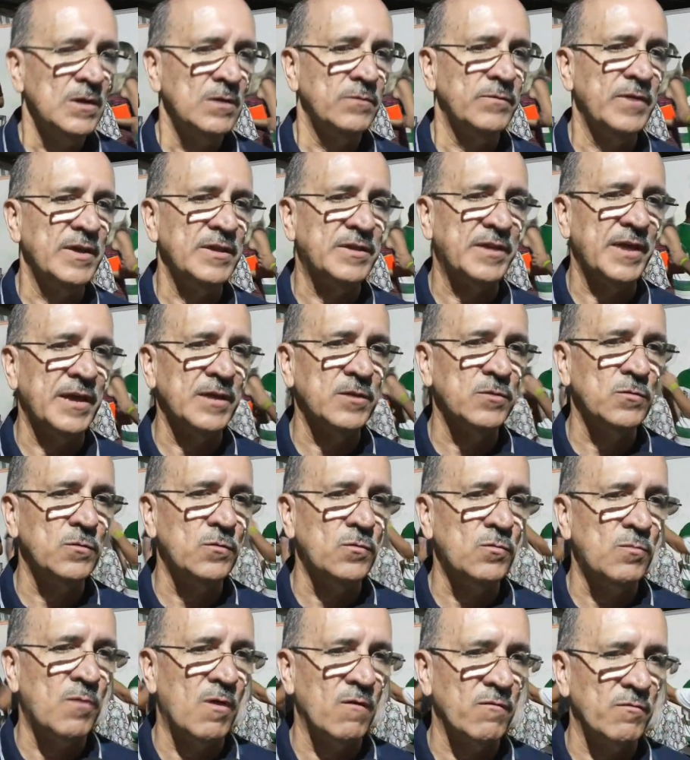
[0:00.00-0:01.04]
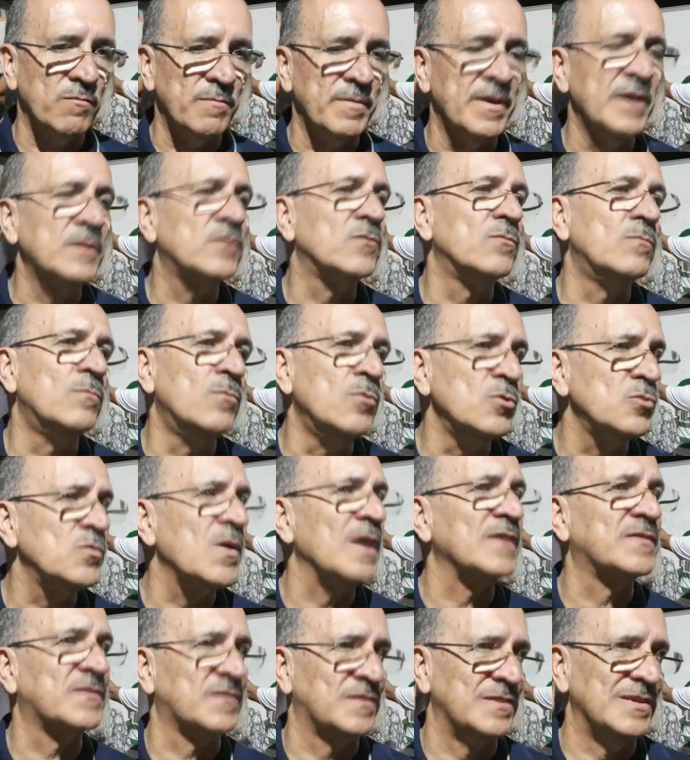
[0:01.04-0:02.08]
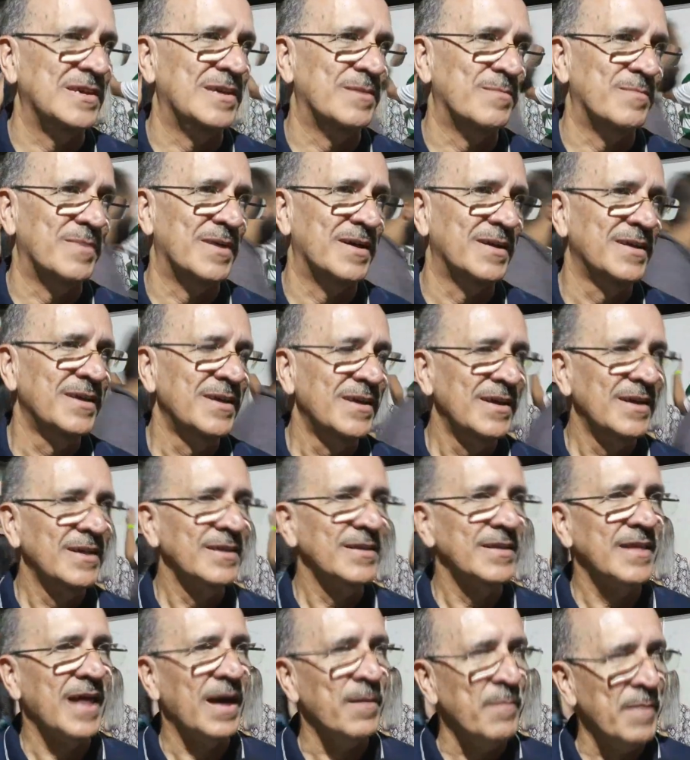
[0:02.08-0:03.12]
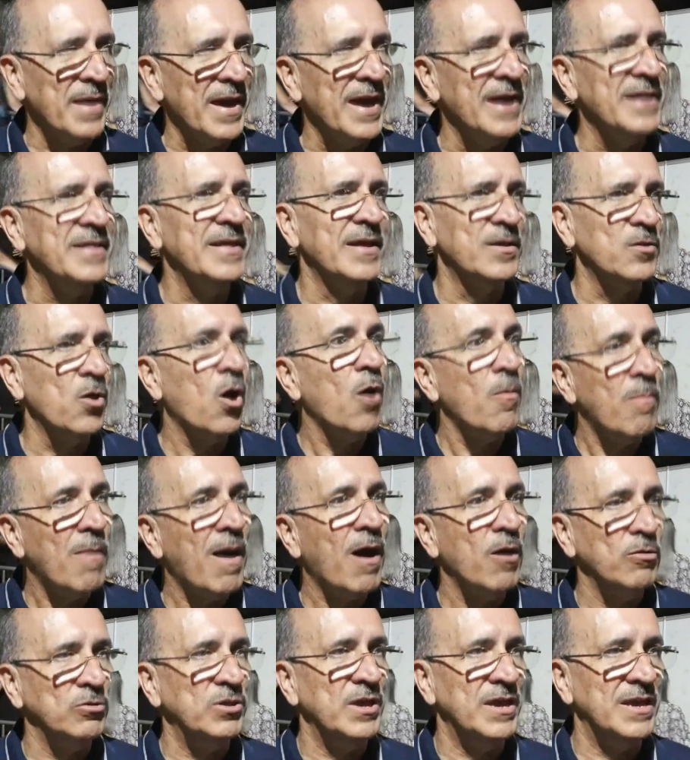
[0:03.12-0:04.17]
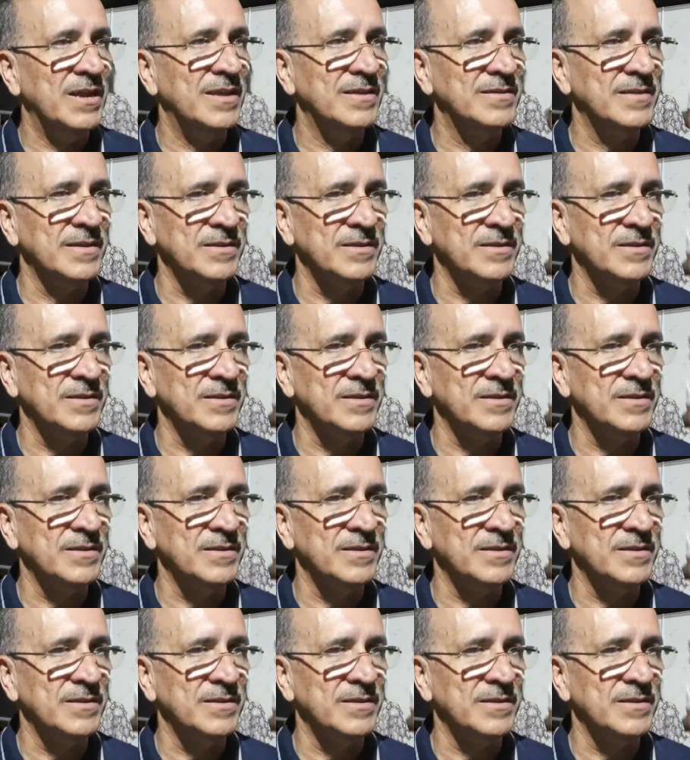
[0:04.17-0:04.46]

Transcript: vem tendo um movimento muito acima da média normal deles.